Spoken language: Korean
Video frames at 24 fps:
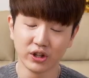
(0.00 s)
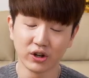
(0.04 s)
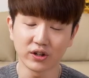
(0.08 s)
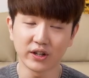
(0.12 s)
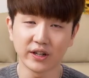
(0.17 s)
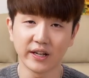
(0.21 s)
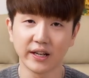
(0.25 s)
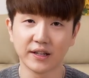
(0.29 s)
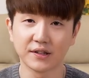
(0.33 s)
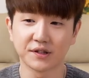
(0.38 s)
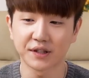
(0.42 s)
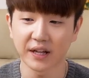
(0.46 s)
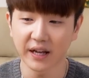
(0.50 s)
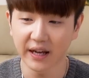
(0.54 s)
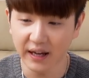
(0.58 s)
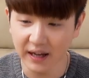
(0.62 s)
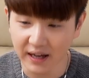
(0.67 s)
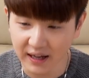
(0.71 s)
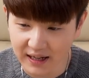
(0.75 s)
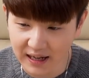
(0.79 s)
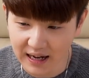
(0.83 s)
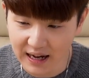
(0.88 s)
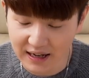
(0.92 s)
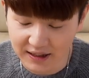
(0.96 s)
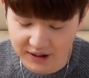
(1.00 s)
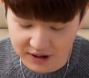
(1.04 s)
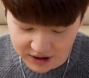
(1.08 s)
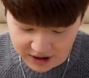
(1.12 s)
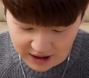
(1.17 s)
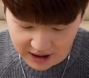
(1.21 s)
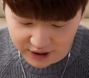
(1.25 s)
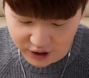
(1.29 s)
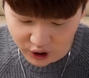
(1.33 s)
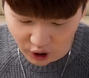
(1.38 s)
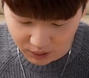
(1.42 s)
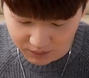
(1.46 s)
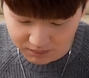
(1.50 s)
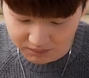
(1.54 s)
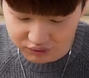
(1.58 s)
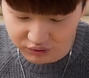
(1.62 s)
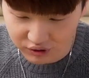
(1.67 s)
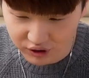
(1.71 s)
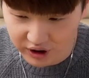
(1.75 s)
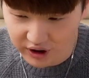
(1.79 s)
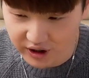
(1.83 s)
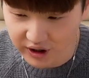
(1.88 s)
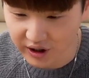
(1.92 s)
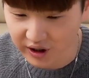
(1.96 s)
이렇게 세 가지의
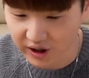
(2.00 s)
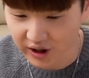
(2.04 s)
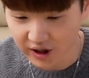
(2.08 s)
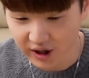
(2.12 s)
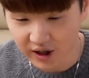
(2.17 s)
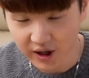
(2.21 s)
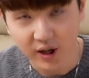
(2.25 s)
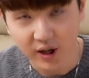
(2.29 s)
전분이